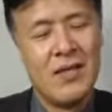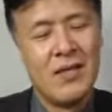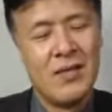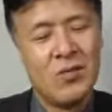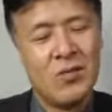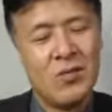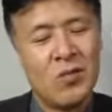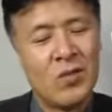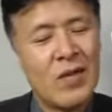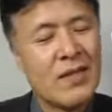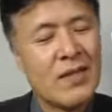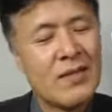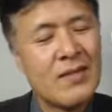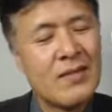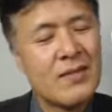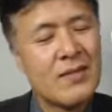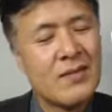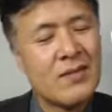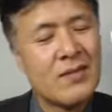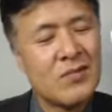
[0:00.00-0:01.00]
돈 안
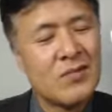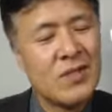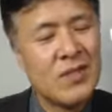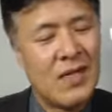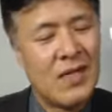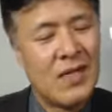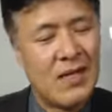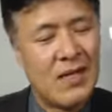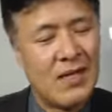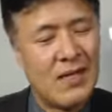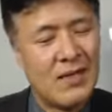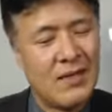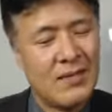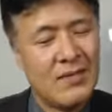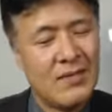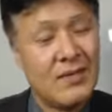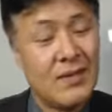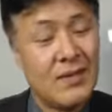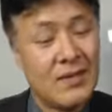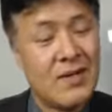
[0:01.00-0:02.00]
되는 기술이다.
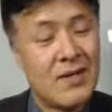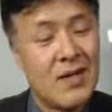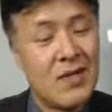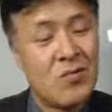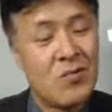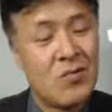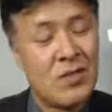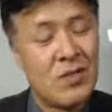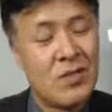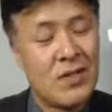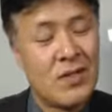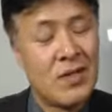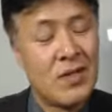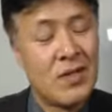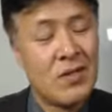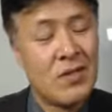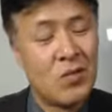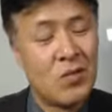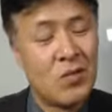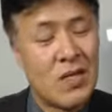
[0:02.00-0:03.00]
이 회사가 갖고 있는 게
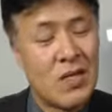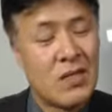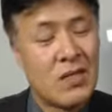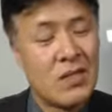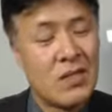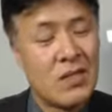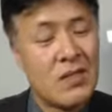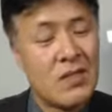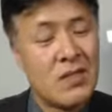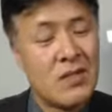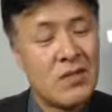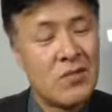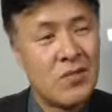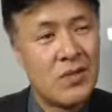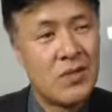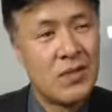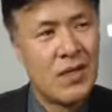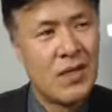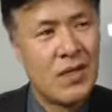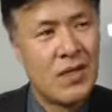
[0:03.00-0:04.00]
돈 안 되는
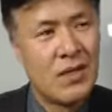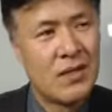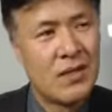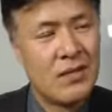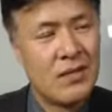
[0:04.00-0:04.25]
기술이다.